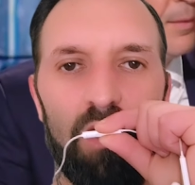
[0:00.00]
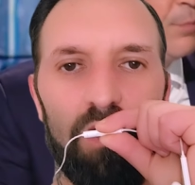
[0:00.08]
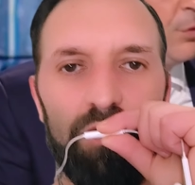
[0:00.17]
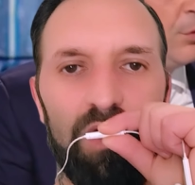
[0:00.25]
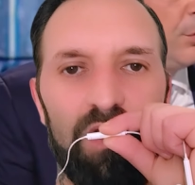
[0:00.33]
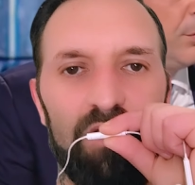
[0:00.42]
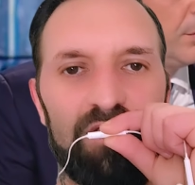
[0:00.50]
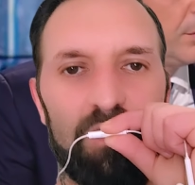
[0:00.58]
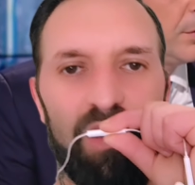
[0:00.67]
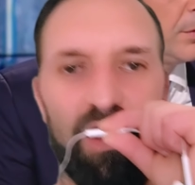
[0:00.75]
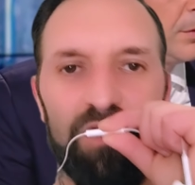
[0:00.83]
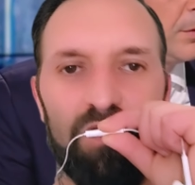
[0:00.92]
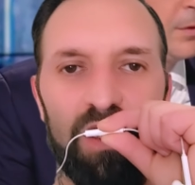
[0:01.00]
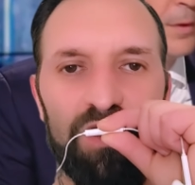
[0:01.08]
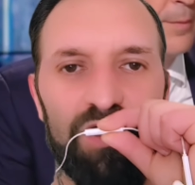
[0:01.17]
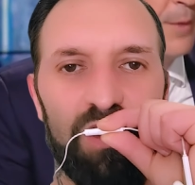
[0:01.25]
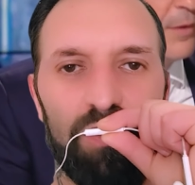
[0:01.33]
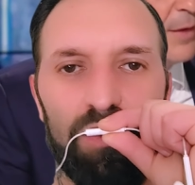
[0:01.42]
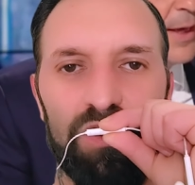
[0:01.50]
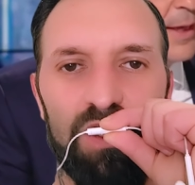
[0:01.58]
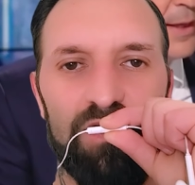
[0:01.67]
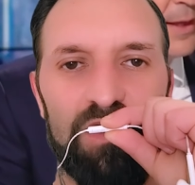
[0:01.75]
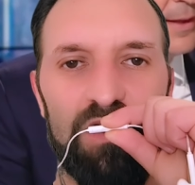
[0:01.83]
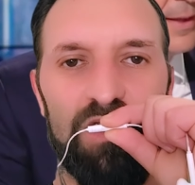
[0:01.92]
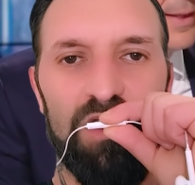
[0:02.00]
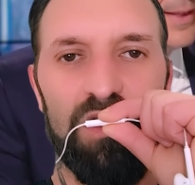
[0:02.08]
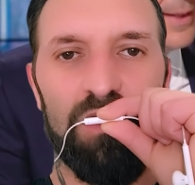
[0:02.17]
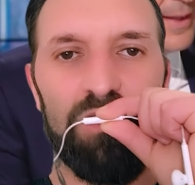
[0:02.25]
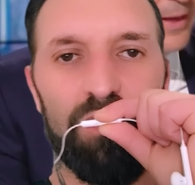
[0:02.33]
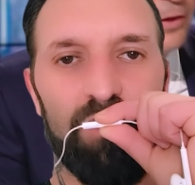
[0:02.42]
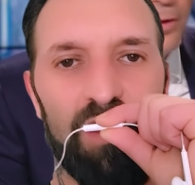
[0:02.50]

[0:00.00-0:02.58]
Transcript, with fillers: Alors lui, il s'est barré dans la chirurgie esthétique, tu